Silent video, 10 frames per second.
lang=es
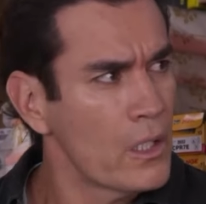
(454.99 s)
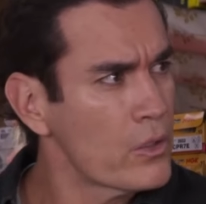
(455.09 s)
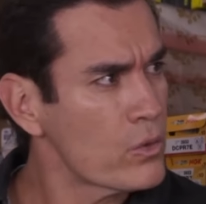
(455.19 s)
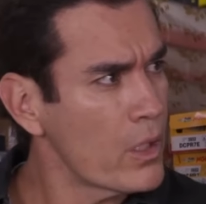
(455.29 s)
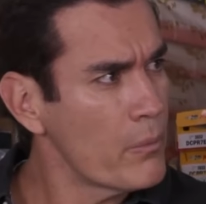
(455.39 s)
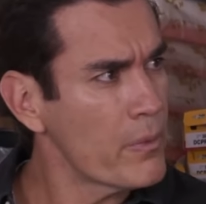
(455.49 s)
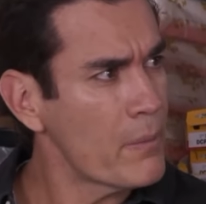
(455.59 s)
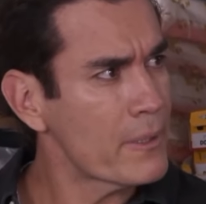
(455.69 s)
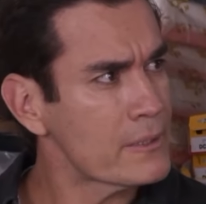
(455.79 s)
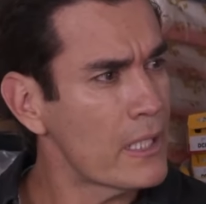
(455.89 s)
Nunca me
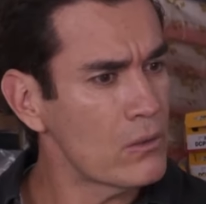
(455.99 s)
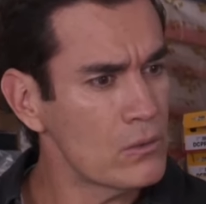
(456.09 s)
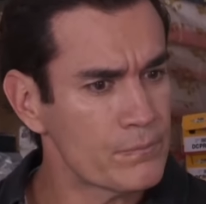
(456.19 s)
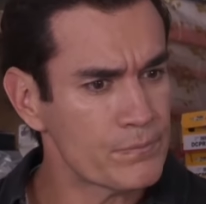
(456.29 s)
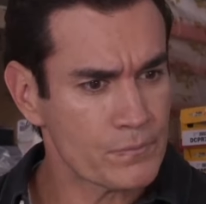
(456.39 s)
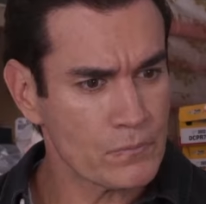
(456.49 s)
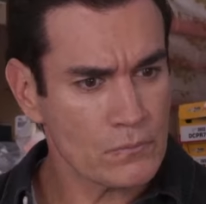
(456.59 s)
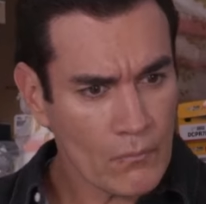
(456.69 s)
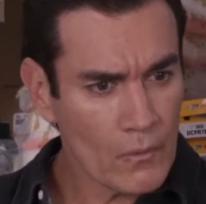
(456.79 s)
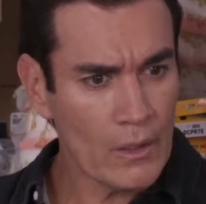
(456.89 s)
había pasado
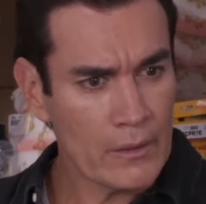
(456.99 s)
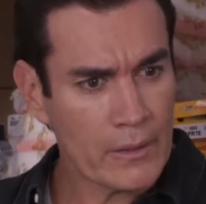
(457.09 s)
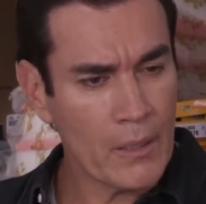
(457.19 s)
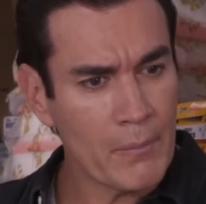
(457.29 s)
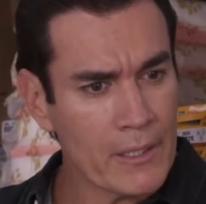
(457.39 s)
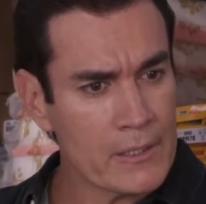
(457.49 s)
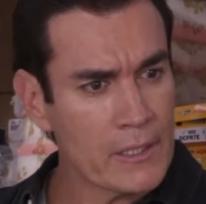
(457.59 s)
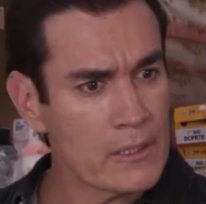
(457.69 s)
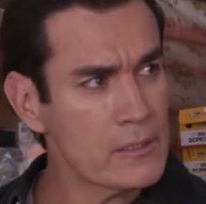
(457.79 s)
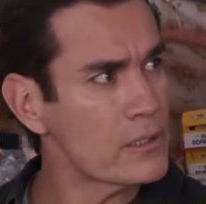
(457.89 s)
que
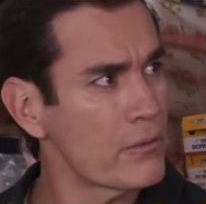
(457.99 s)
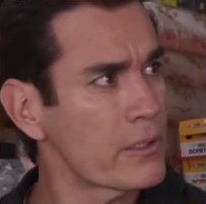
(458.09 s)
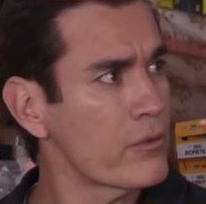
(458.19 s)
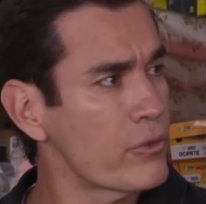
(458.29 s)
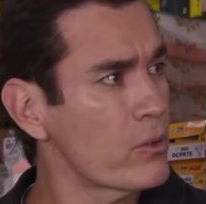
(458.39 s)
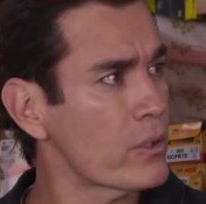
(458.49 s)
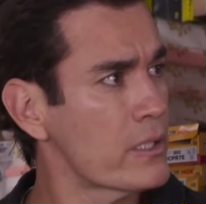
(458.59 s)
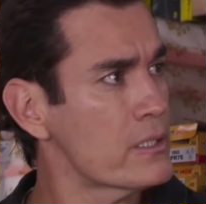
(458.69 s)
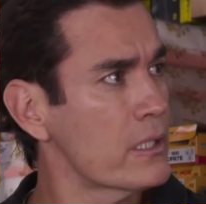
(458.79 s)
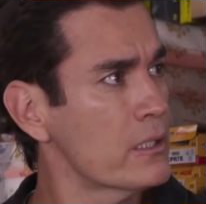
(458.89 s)
amaneciera sin saber qué fue lo que
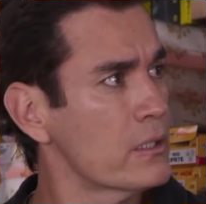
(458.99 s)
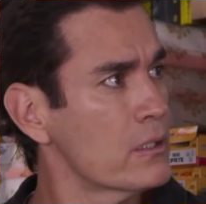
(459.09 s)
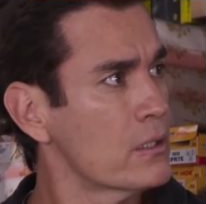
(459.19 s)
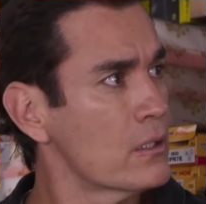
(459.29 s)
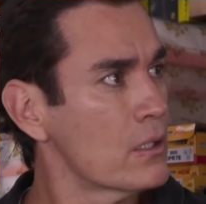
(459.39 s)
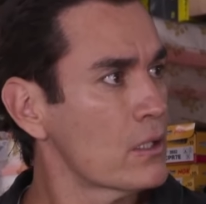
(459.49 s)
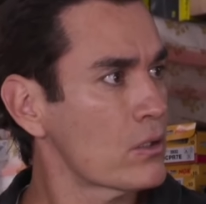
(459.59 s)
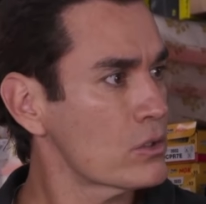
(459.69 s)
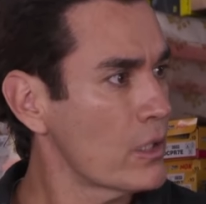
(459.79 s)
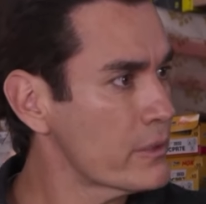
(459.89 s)
hice.
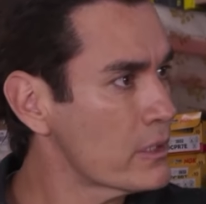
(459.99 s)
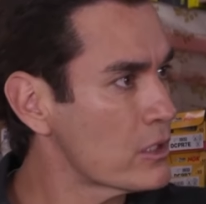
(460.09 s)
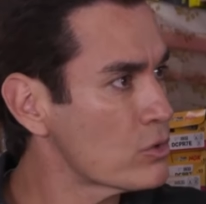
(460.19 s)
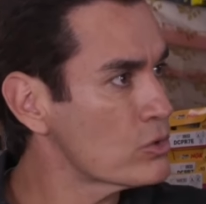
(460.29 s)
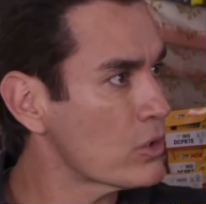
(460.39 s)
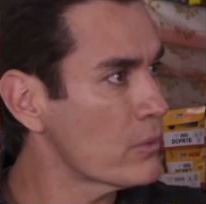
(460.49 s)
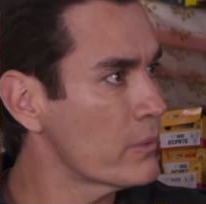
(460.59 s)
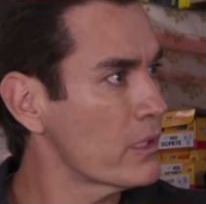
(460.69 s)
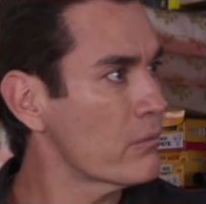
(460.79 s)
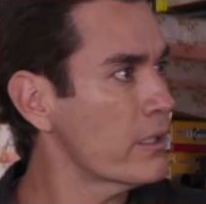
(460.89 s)
No sabes el susto que
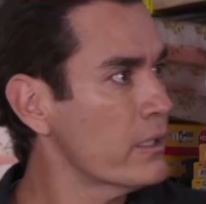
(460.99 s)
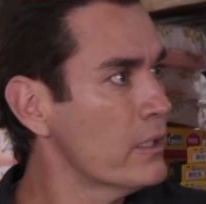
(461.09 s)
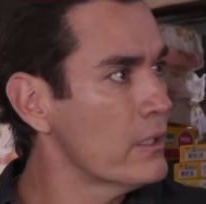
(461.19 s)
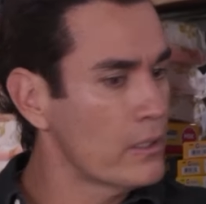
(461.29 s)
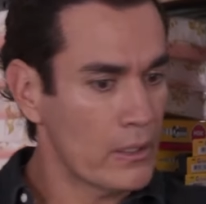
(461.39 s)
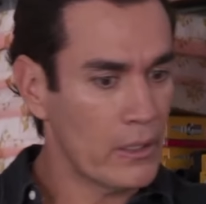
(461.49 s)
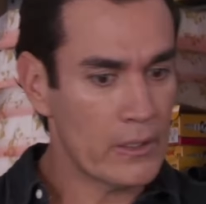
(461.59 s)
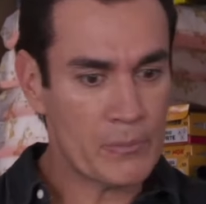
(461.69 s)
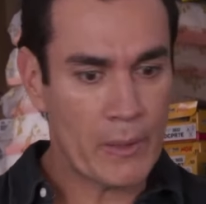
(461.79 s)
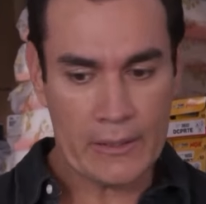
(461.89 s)
me llevé al
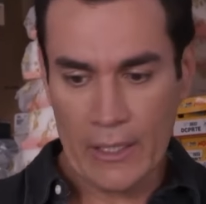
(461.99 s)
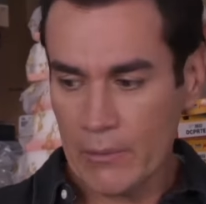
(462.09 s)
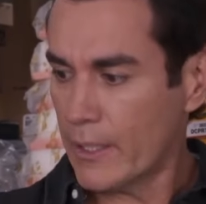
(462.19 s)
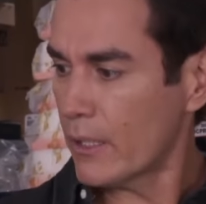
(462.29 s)
despertar y ver